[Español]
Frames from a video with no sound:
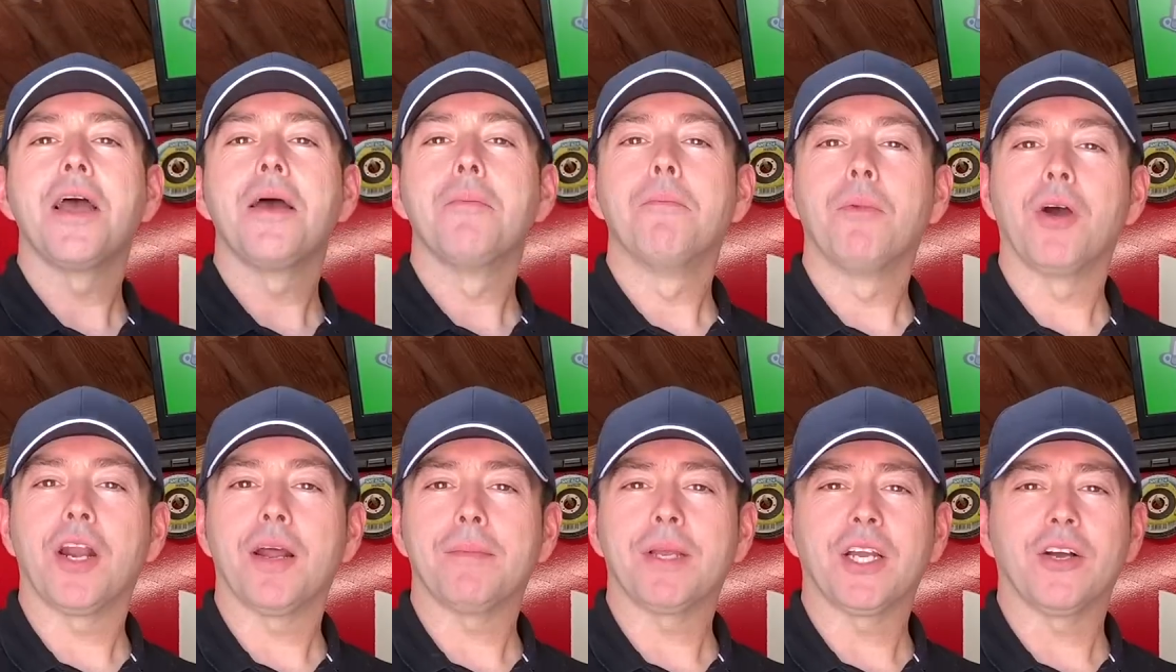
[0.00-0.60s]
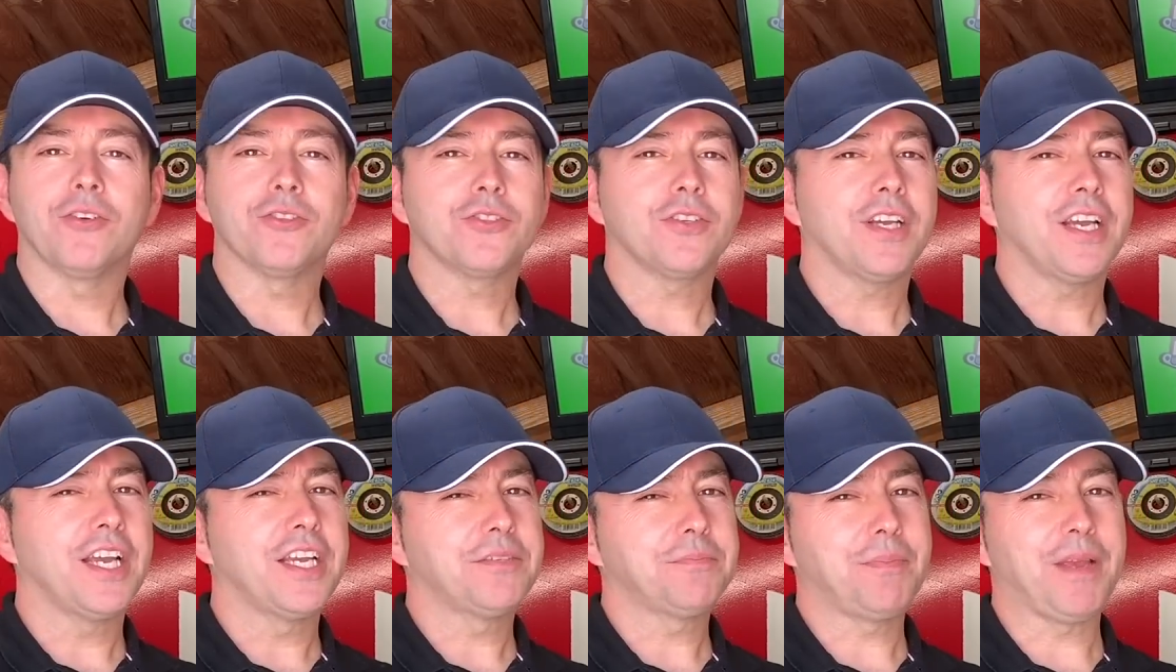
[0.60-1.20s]
Bueno amigos,
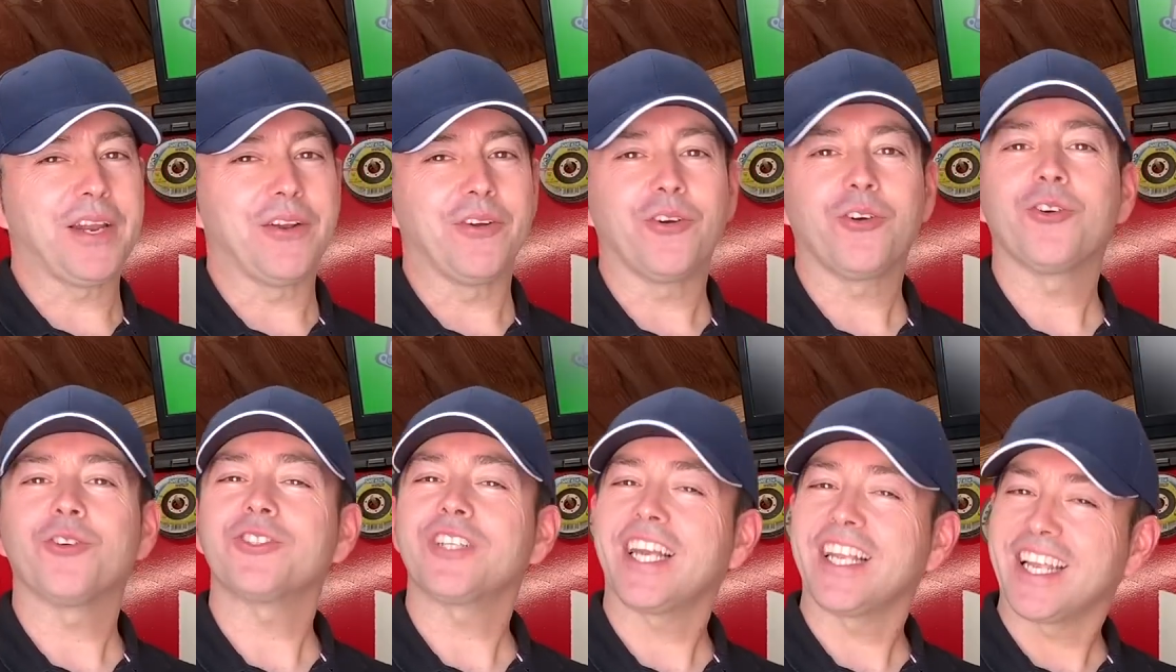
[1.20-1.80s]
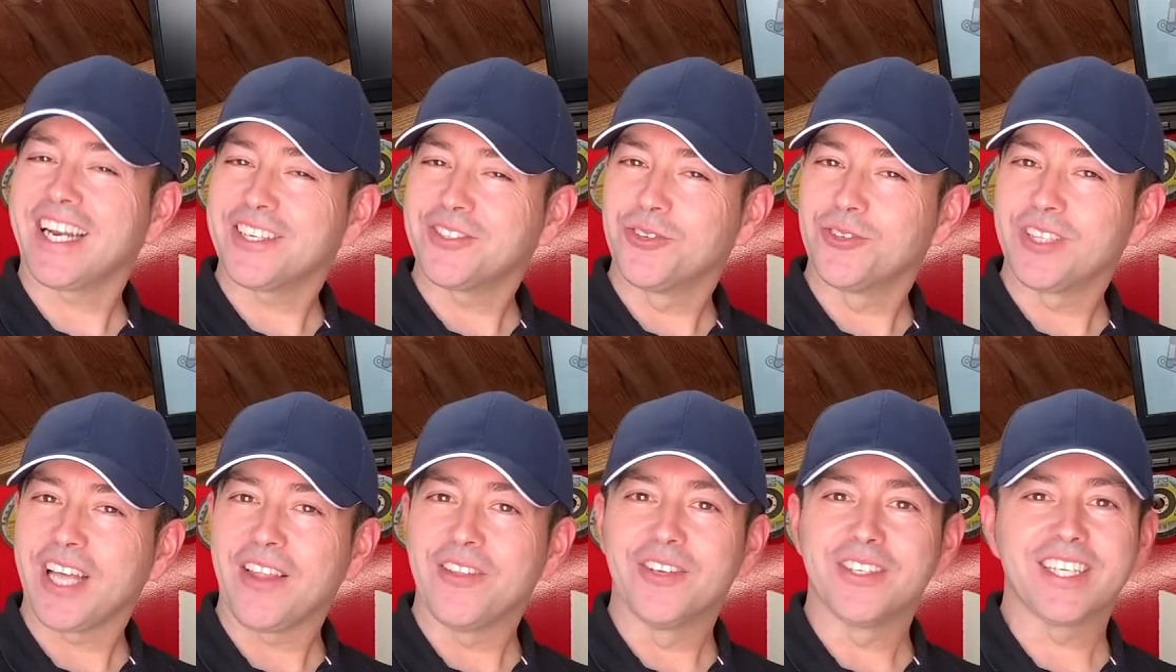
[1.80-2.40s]
espero que os haya
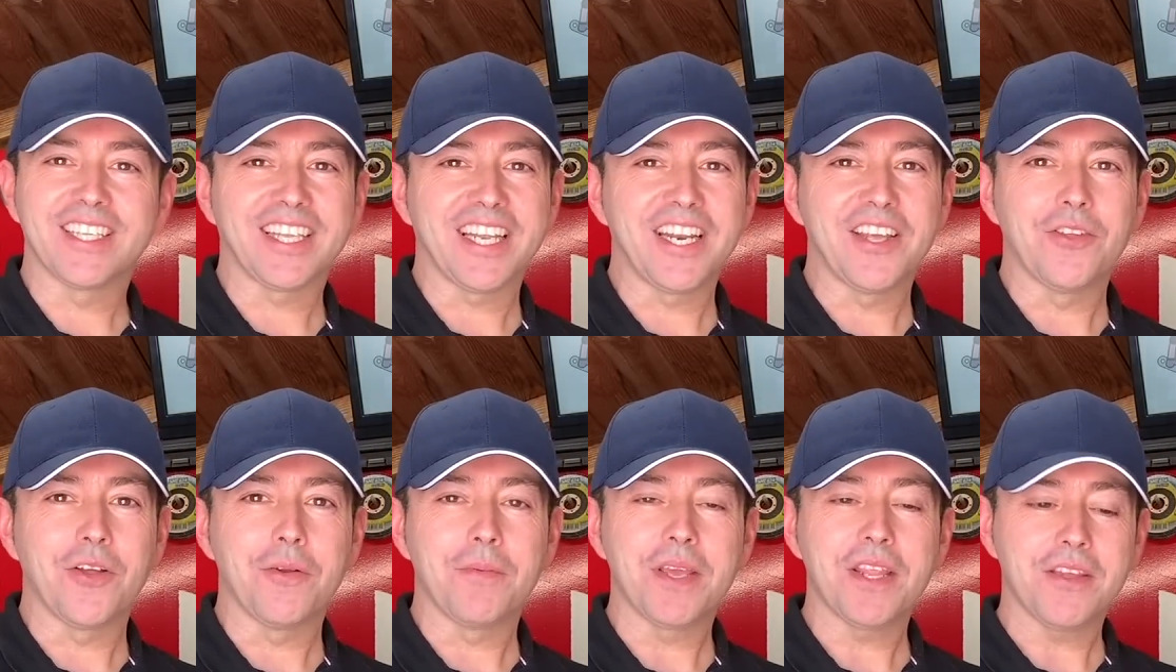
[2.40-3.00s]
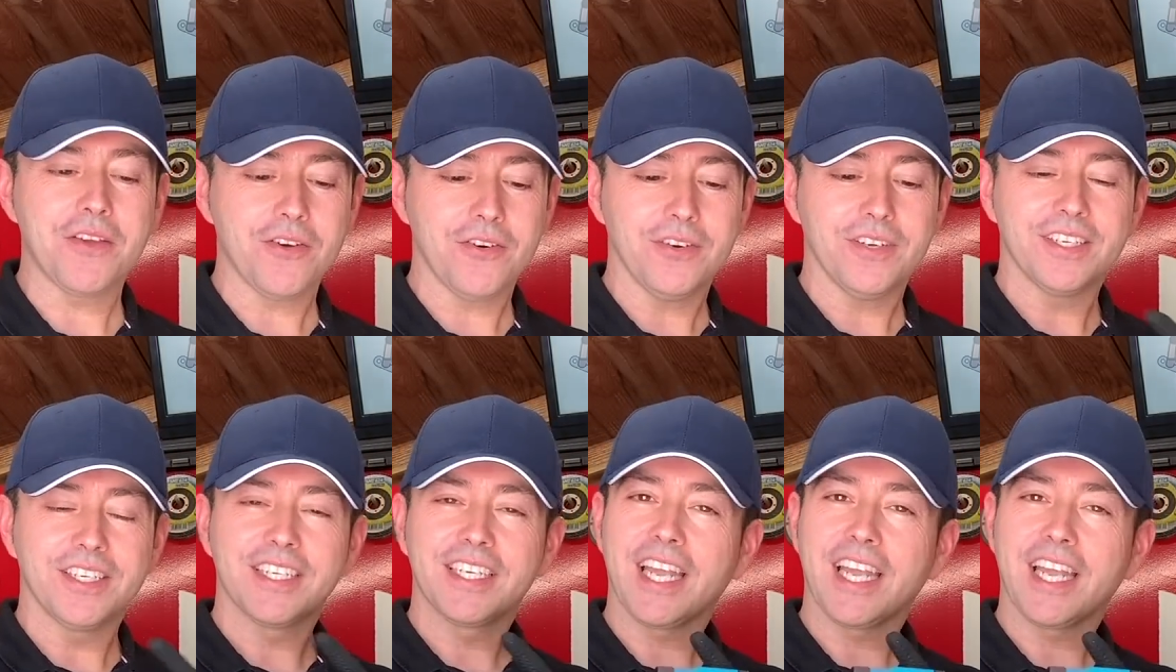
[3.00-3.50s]
resultado entretenido el vídeo,